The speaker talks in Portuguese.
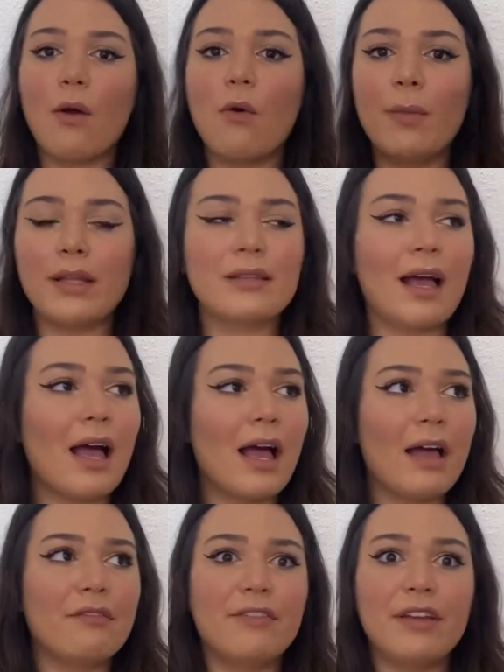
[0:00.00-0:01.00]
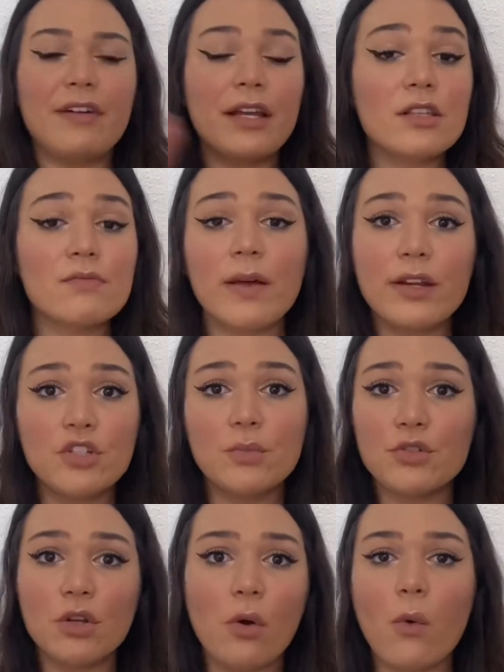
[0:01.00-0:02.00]
comentar, ver vários, vários
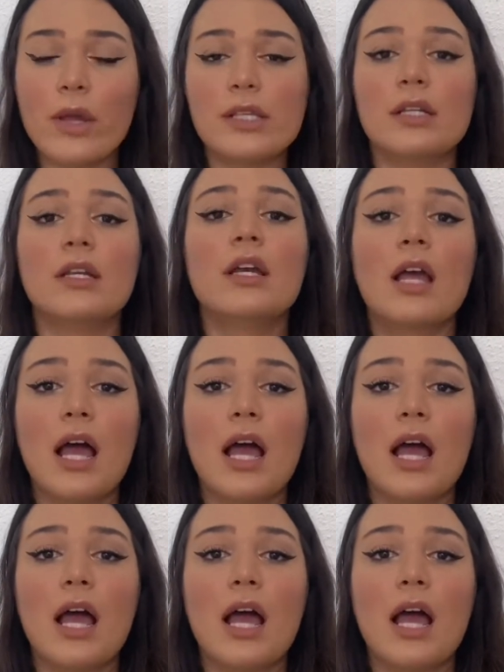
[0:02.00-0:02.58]
tipos de coisa.